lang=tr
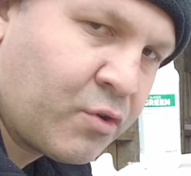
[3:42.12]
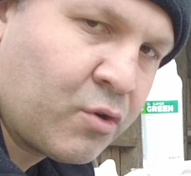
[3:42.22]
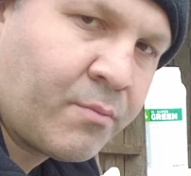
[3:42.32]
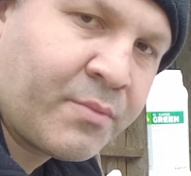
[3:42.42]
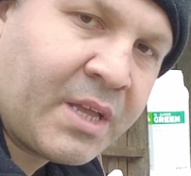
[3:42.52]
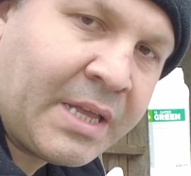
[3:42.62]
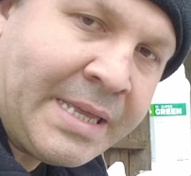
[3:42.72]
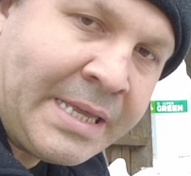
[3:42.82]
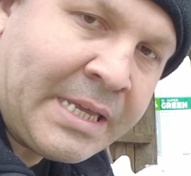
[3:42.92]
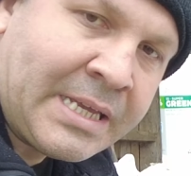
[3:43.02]
videomda
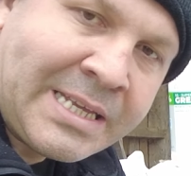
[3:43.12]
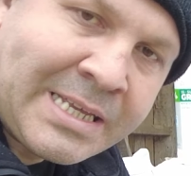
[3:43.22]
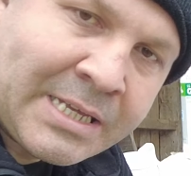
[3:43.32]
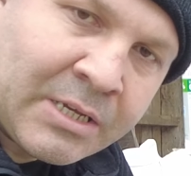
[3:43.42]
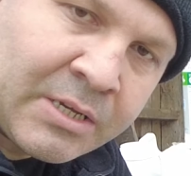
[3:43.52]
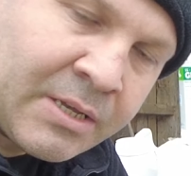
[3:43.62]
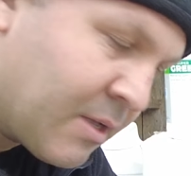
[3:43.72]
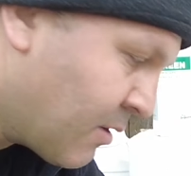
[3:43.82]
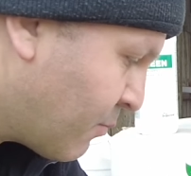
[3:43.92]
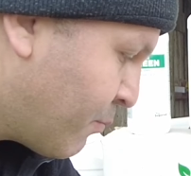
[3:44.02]

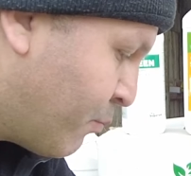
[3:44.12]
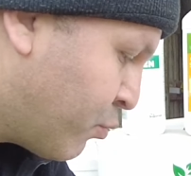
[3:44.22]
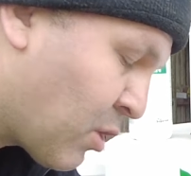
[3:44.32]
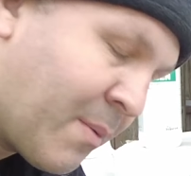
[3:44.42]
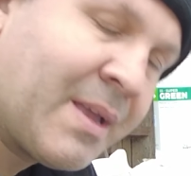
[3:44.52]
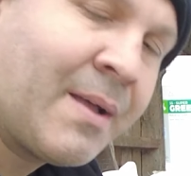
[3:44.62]
budama